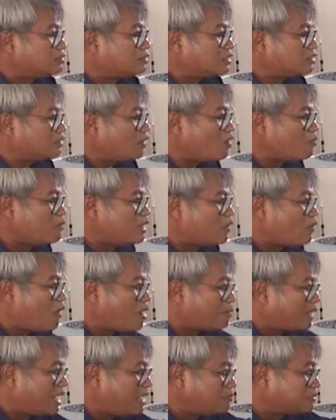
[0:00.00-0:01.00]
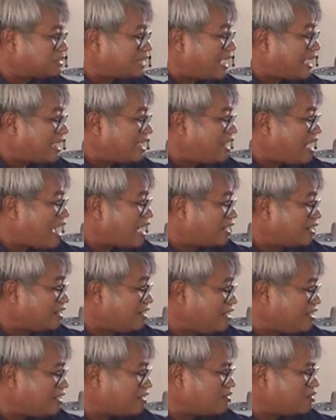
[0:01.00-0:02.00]
จะต้องมีความเข้มแสงขนาด
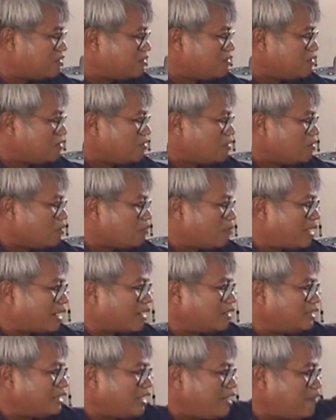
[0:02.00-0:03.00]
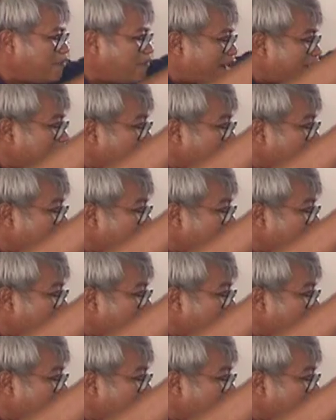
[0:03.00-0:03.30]
นี้ มันก็จะได้ไฟ